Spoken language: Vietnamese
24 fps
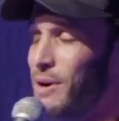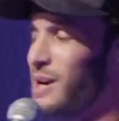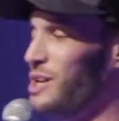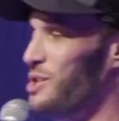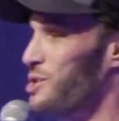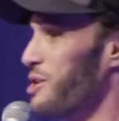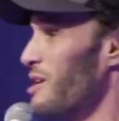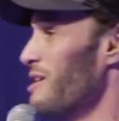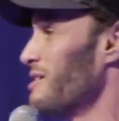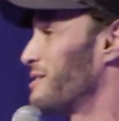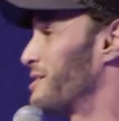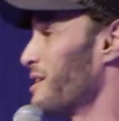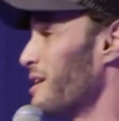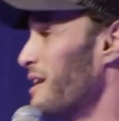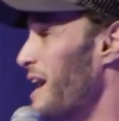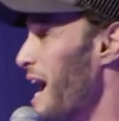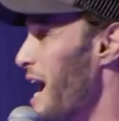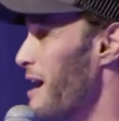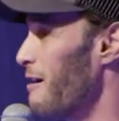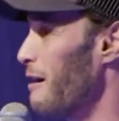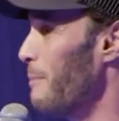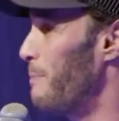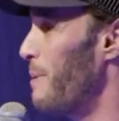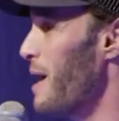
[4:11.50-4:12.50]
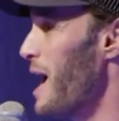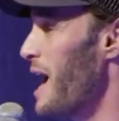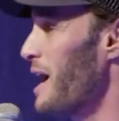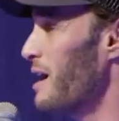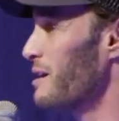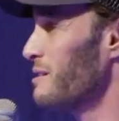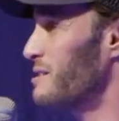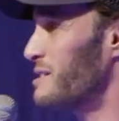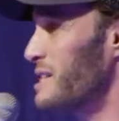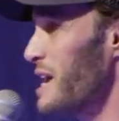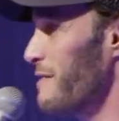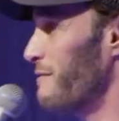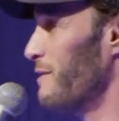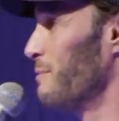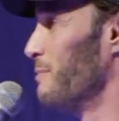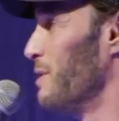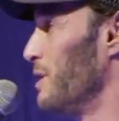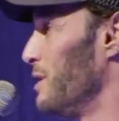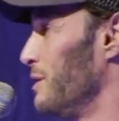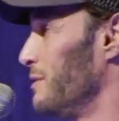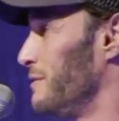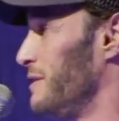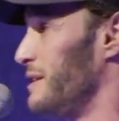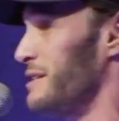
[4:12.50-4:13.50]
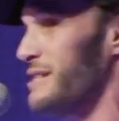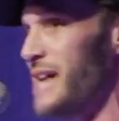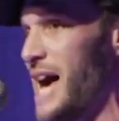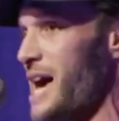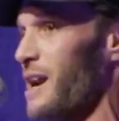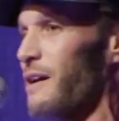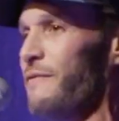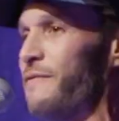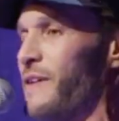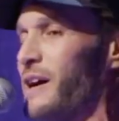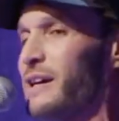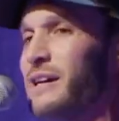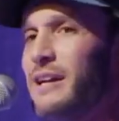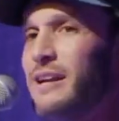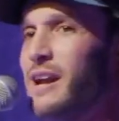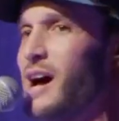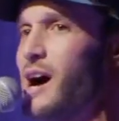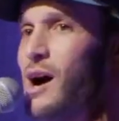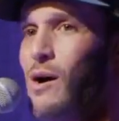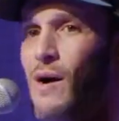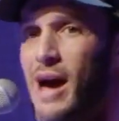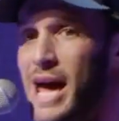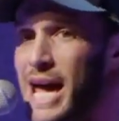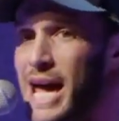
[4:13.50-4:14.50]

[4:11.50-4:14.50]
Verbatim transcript: đường tăng muốn lấy kinh cũng phải đi bộ chứ đâu phải là bay thẳng đến tây